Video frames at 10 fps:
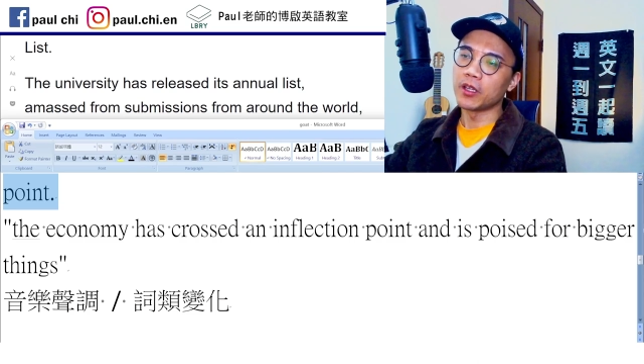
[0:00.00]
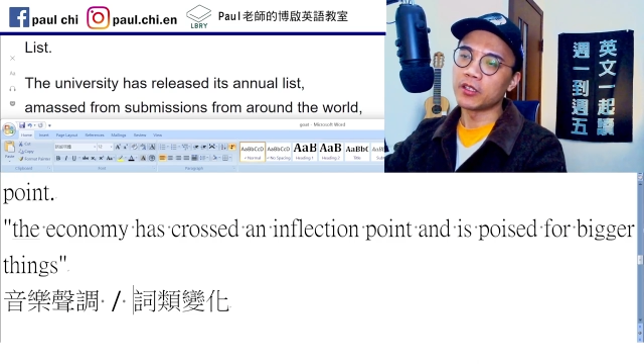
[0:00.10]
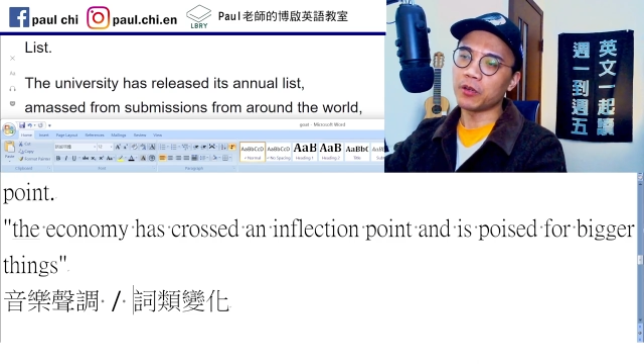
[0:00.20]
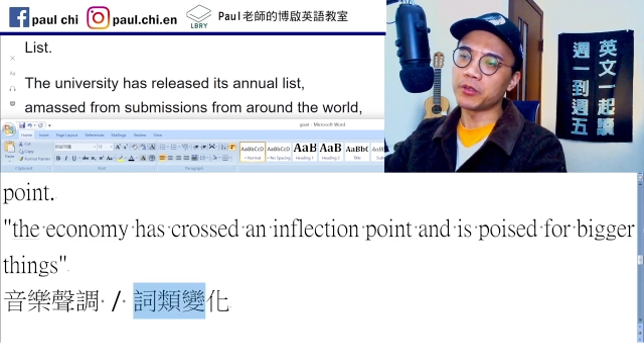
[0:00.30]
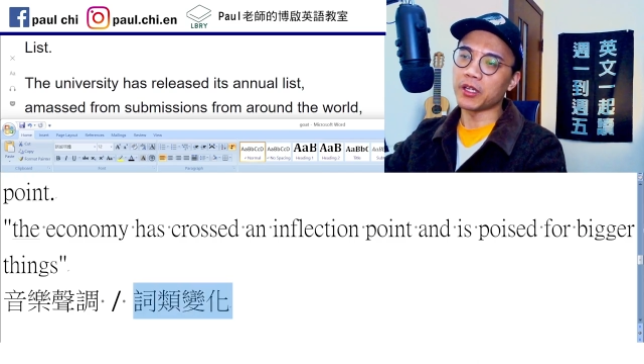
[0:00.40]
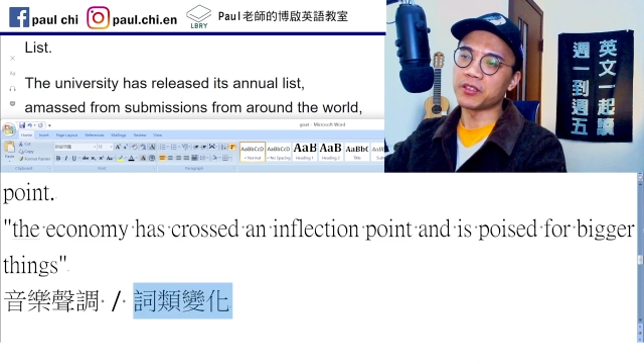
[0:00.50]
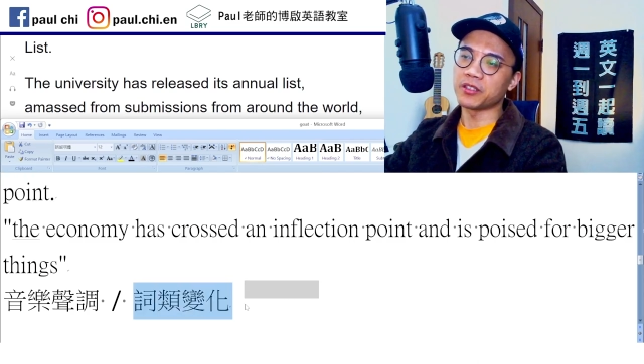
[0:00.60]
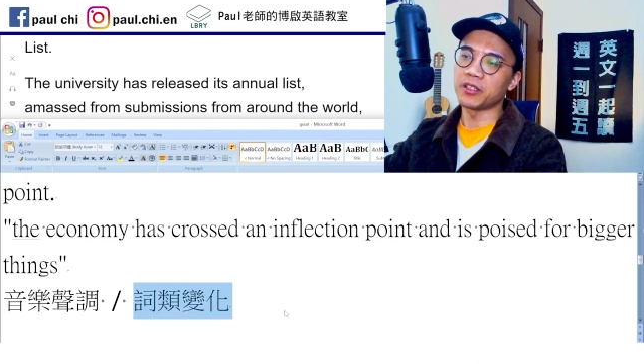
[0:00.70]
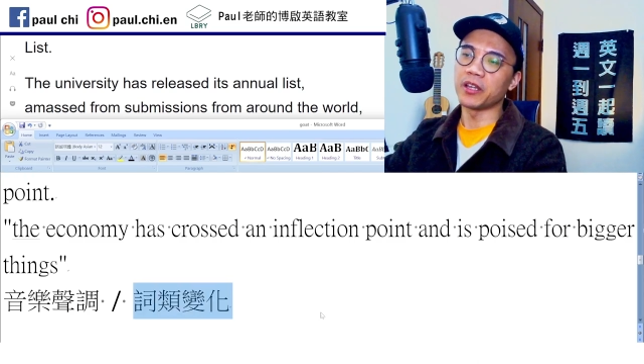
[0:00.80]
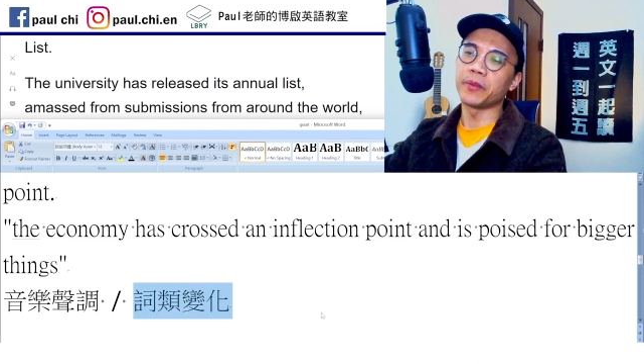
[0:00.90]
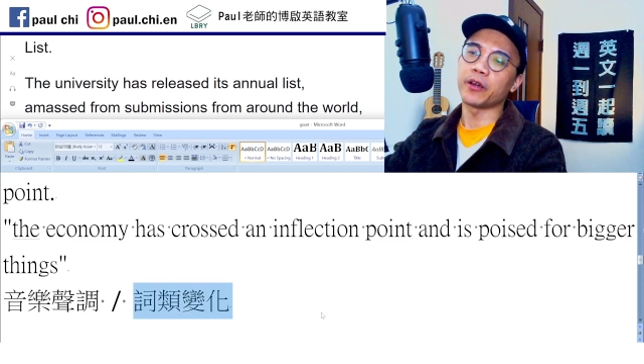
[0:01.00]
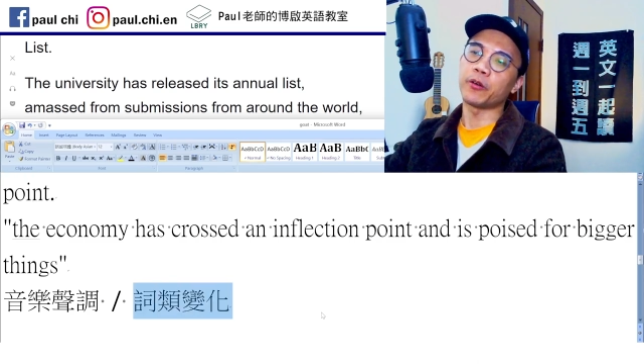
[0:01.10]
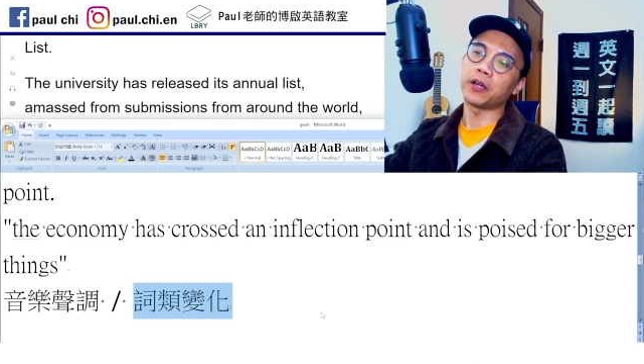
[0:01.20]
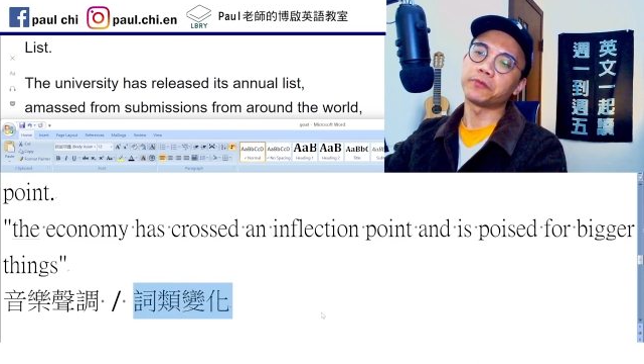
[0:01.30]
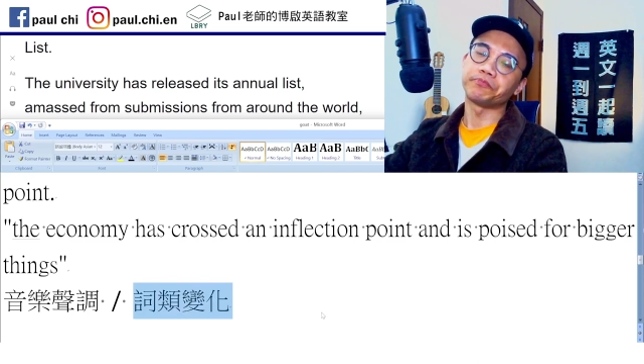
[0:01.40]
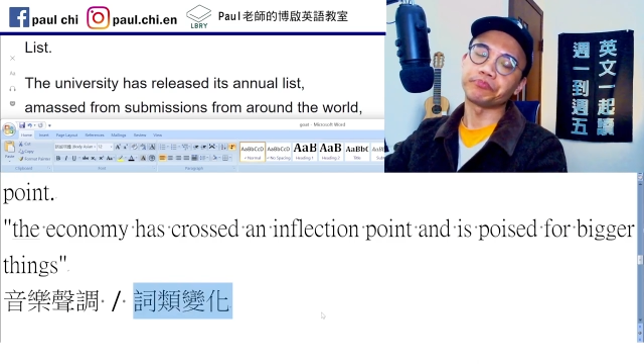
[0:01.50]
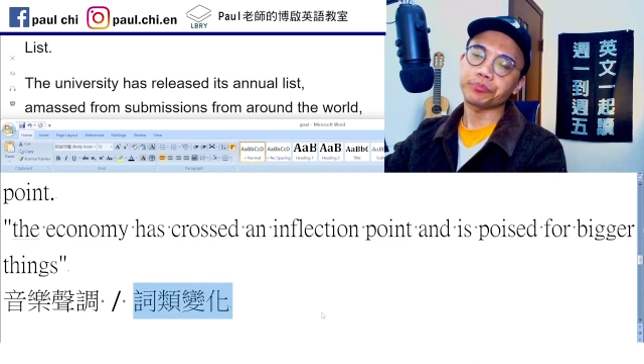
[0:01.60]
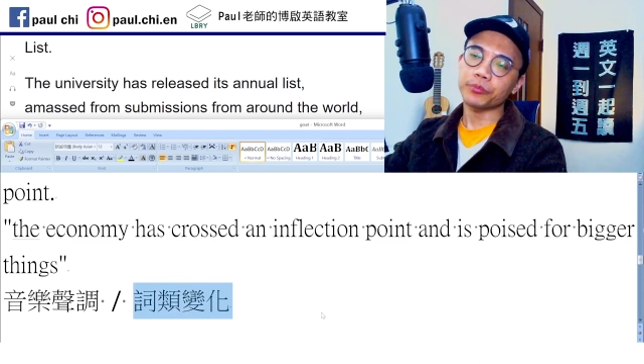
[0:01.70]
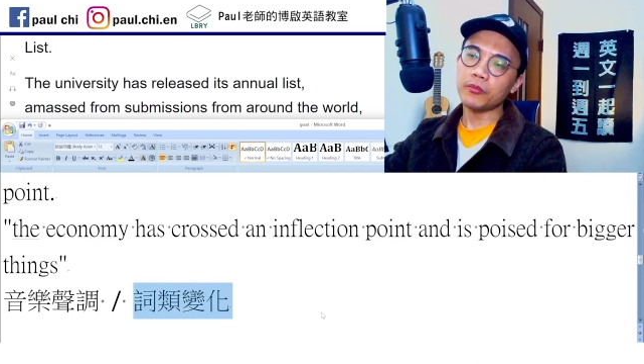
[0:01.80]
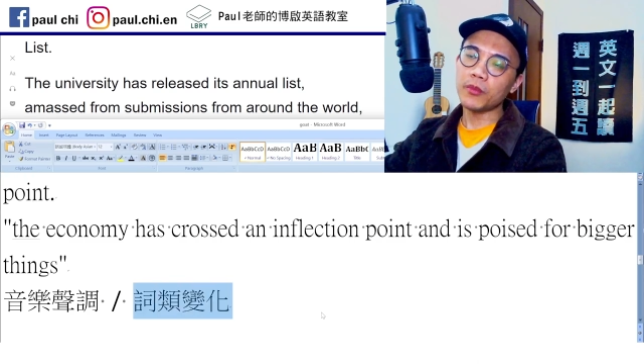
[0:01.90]
下面讲词类变化。
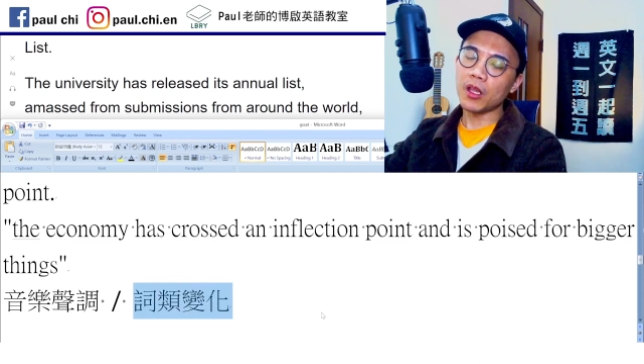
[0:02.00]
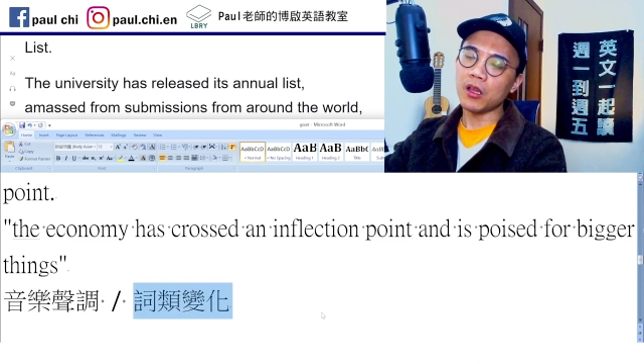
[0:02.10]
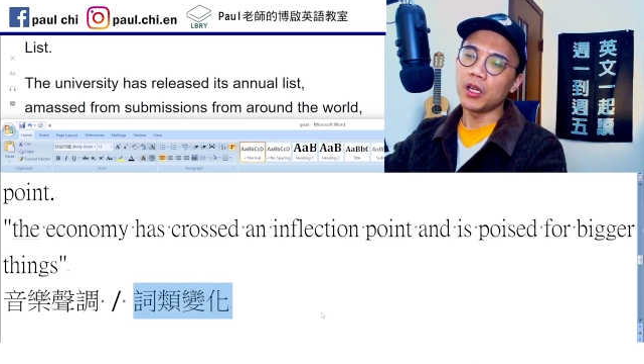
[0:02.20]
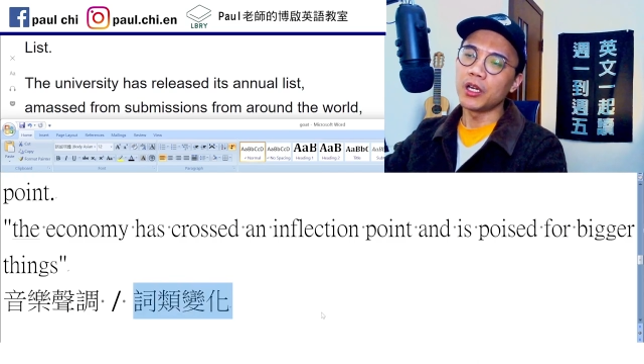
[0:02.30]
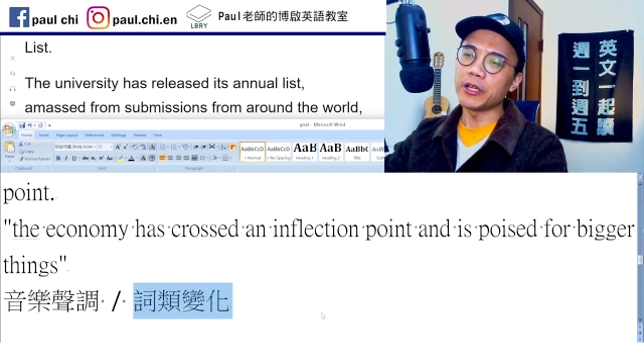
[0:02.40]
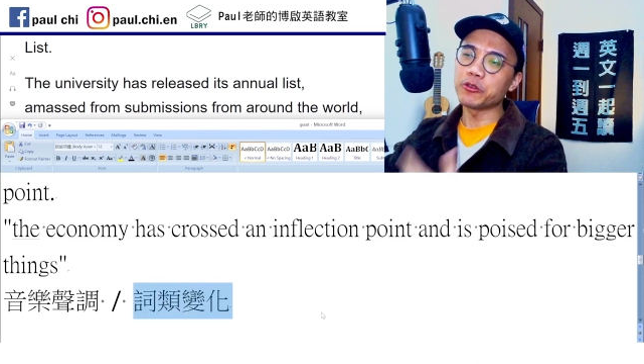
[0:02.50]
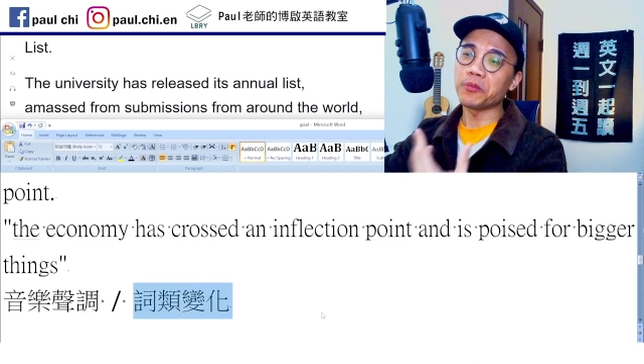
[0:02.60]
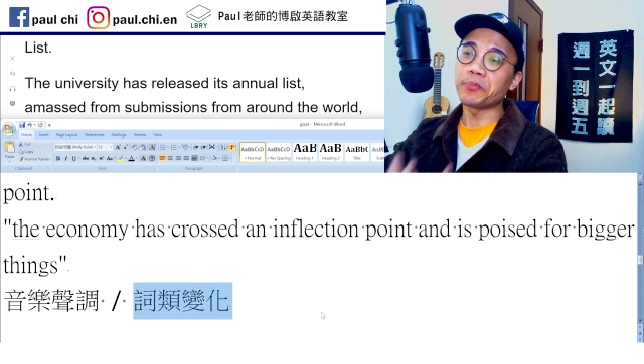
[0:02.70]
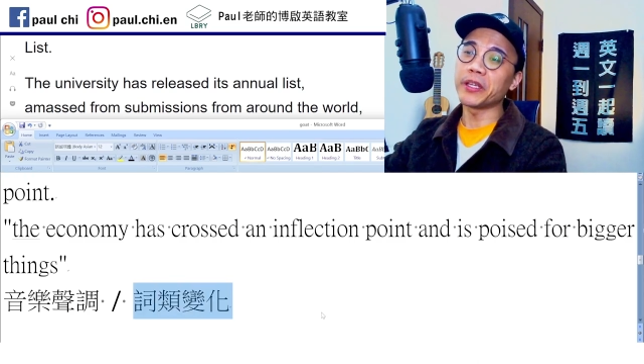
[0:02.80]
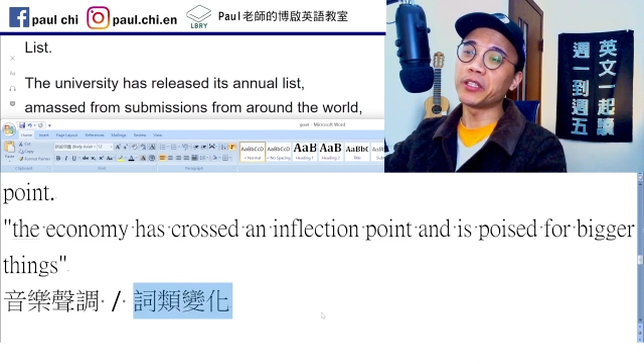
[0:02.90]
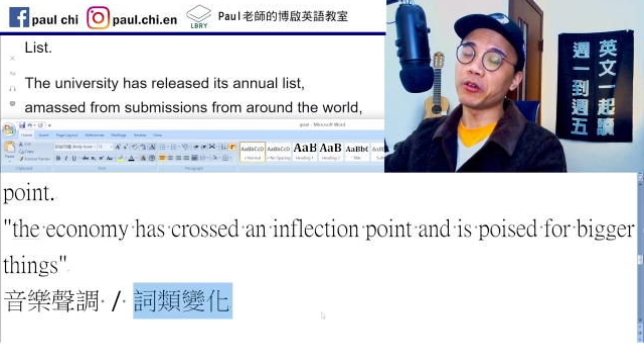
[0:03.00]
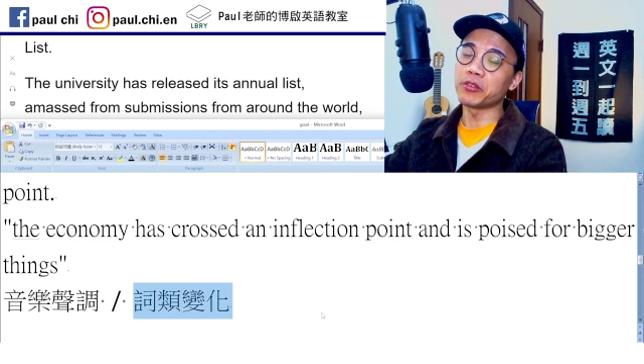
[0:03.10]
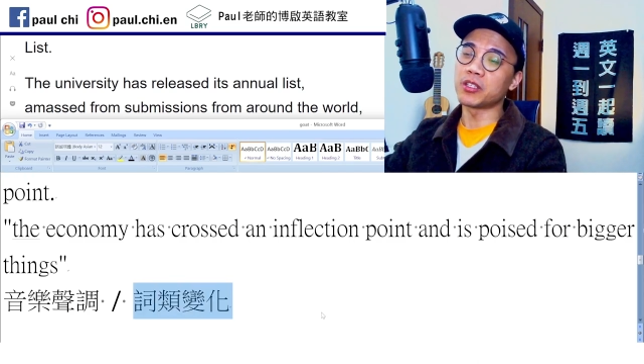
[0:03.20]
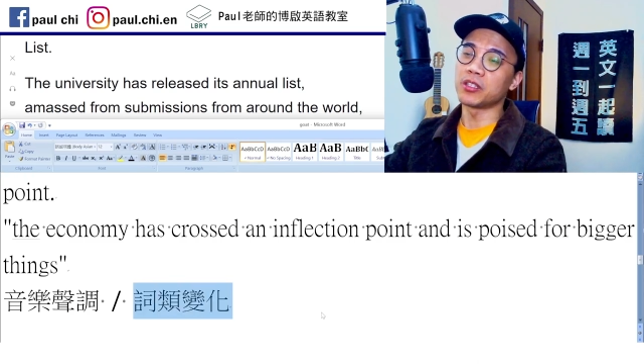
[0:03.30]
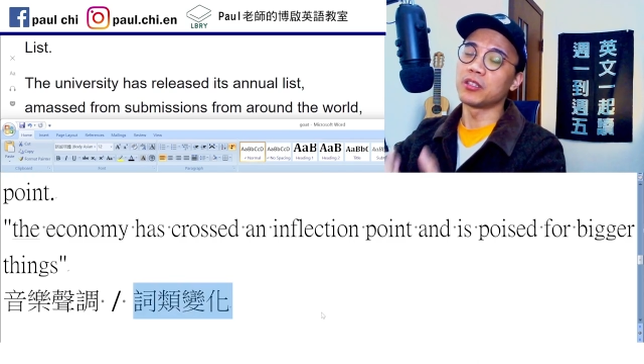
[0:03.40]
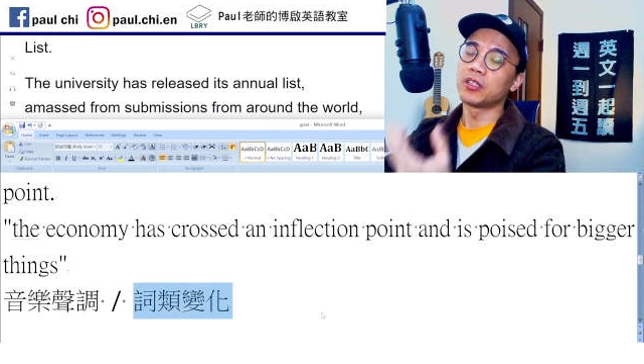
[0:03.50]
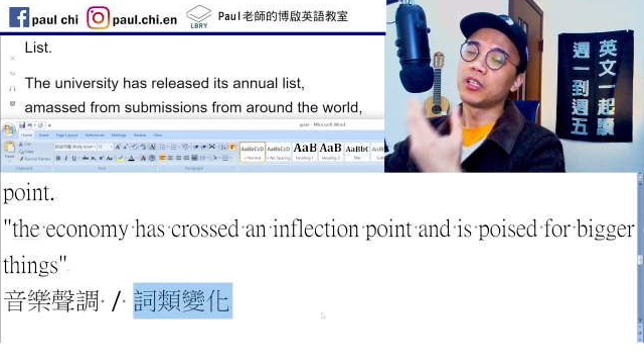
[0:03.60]
例如说，be 动词，